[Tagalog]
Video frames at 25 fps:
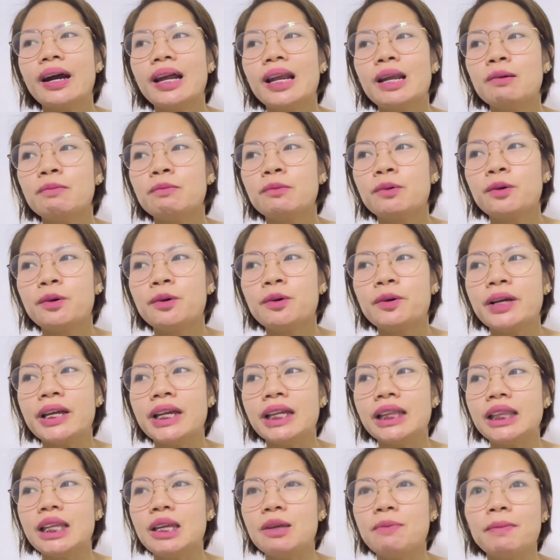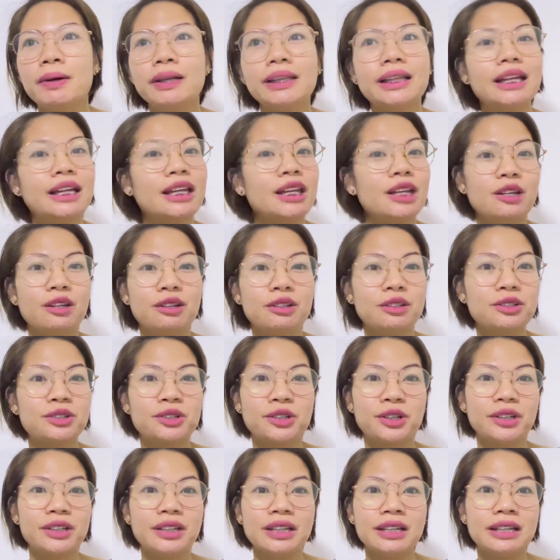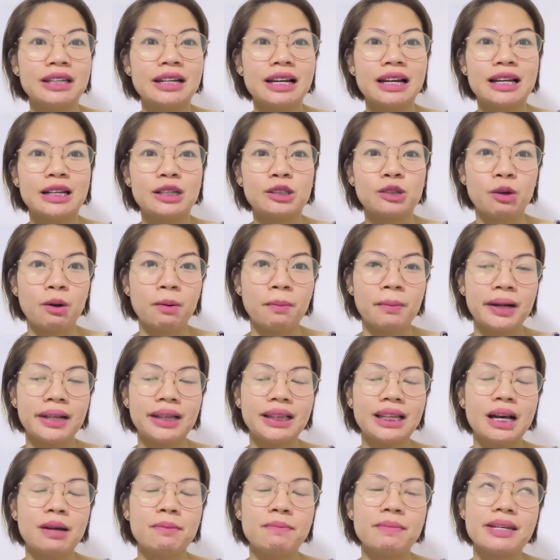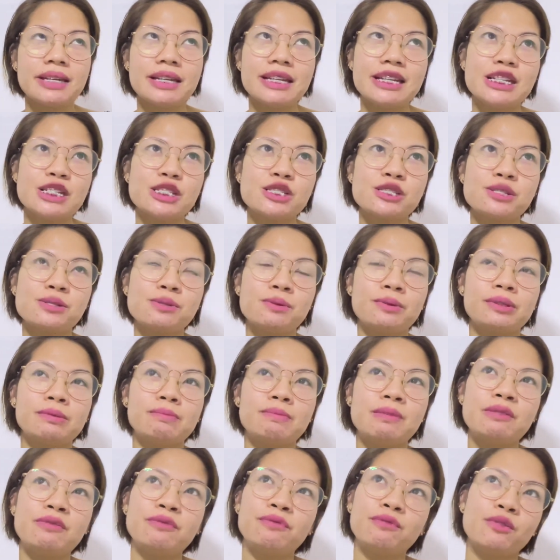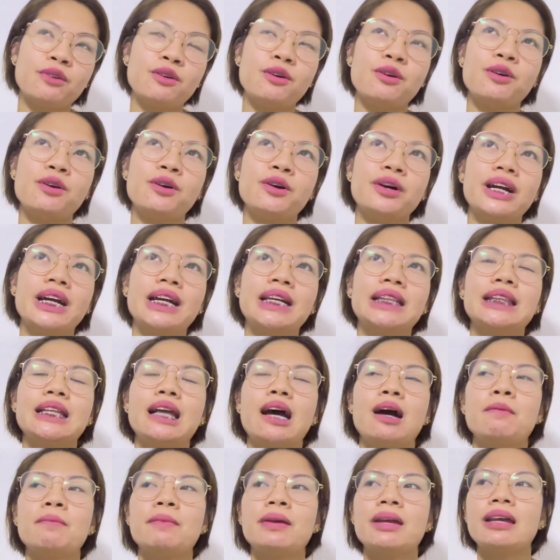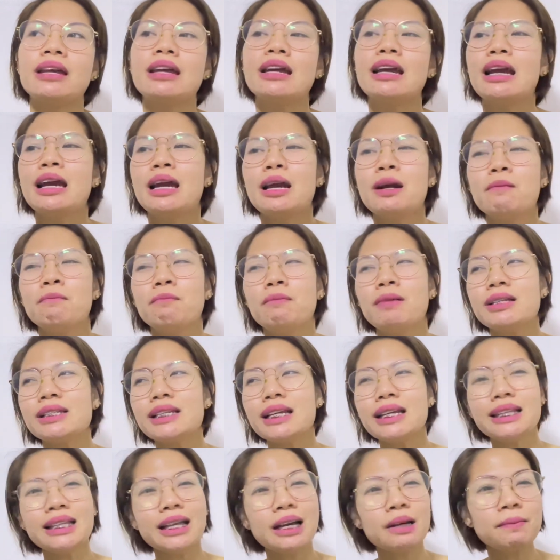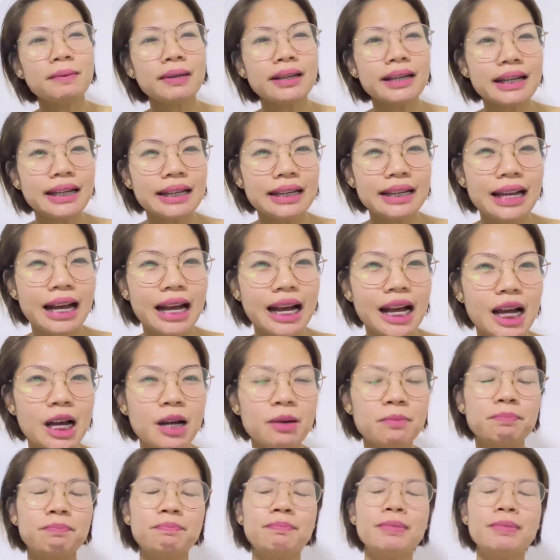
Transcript: Alam kong hindi madali yung journey niya. Sobrang daming issues before, ang daming, basta ang daming ganap.